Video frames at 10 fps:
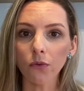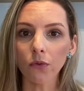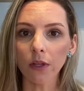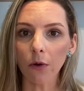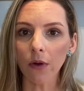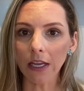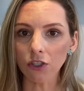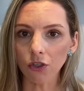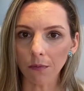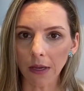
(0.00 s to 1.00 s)
no teu
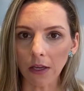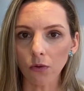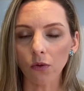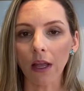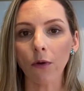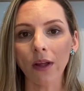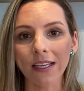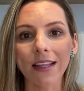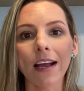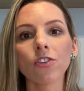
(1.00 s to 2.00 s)
rendimento, na
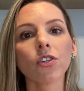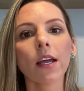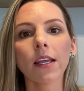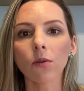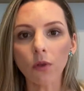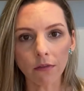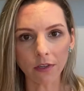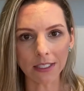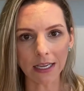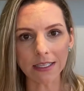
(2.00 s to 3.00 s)
qualidade daquilo que
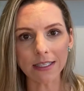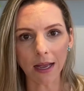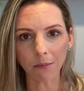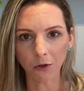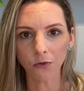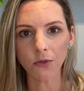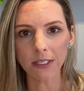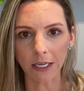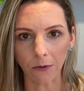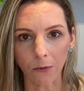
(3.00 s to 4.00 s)
você está
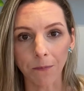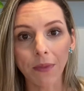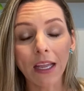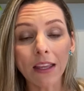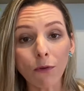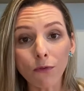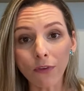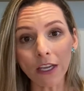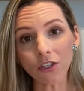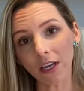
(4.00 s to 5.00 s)
produzindo. Então
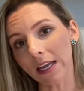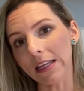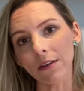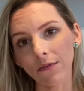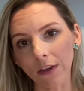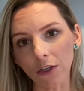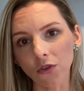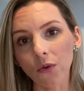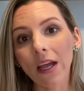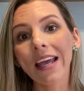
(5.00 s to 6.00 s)
veja aquele
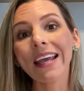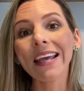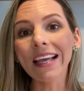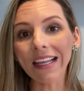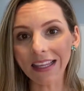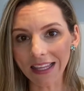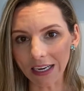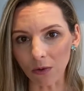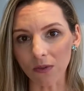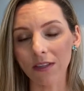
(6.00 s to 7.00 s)
vídeo e
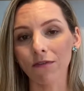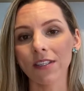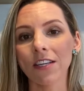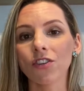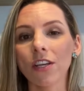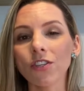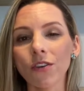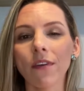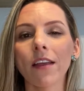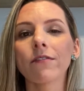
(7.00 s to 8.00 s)
então, se você já
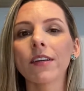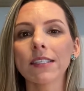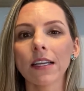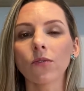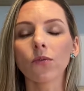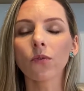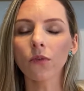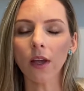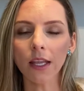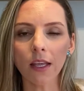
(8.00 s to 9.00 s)
estiver fazendo
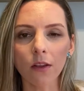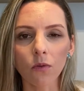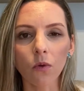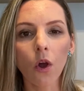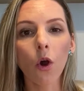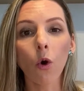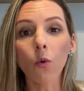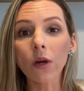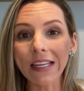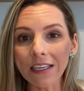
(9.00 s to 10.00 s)
tudo aquilo
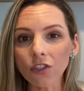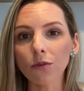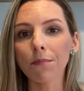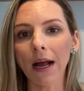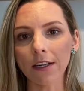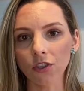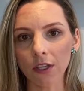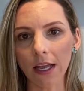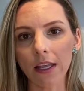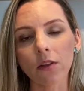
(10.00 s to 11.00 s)
ou grande parte
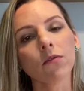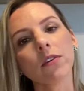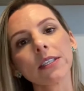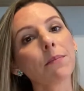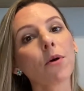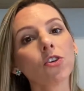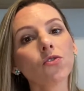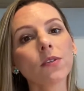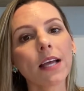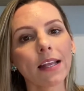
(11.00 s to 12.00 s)
daquilo, você
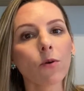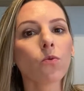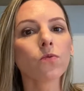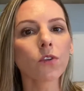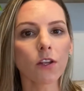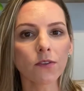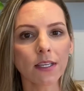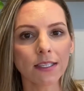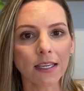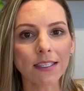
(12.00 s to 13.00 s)
pode usar alguns óleos
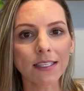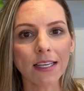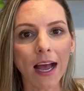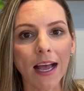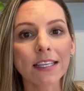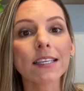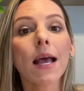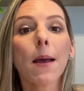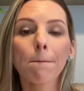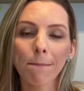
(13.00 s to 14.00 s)
essenciais
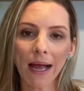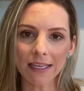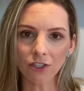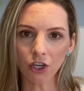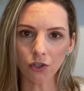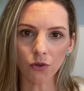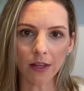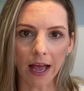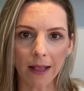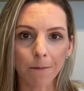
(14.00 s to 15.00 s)
para te
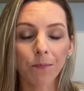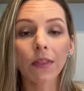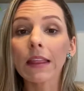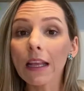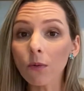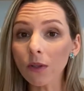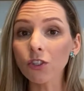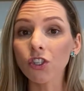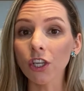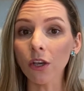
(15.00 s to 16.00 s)
ajudar. Não
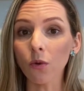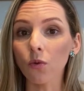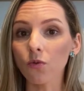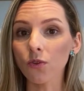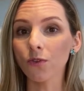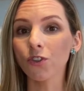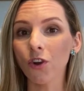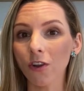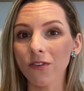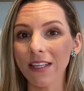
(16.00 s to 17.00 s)
indico o uso de
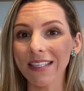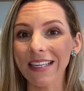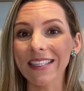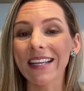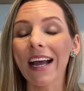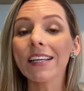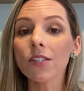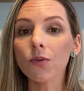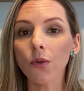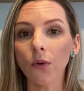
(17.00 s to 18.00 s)
óleos
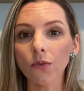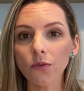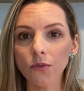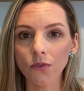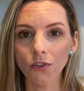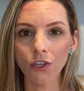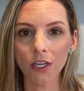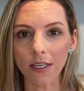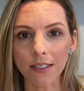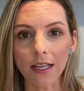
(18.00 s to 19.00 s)
essenciais todos os
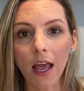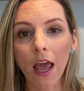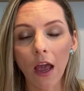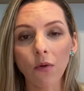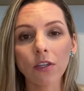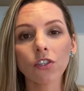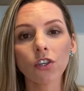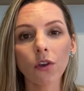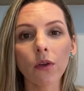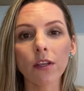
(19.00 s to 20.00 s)
dias. Eu
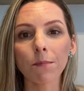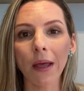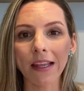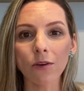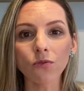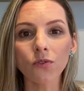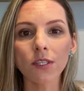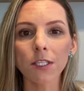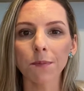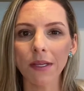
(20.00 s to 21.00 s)
indico em
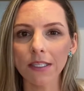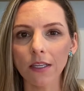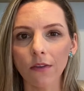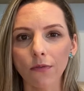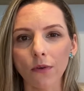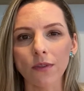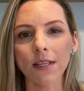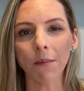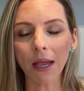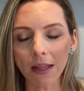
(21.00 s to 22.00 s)
períodos específicos.
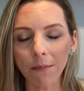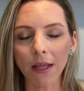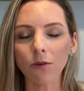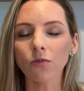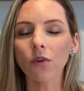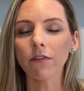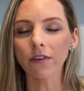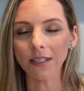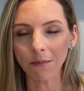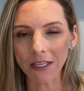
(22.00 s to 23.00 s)
Sabe aquele período que
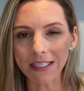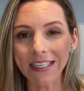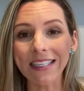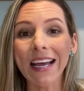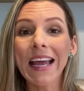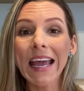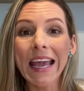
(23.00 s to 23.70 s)
você precisa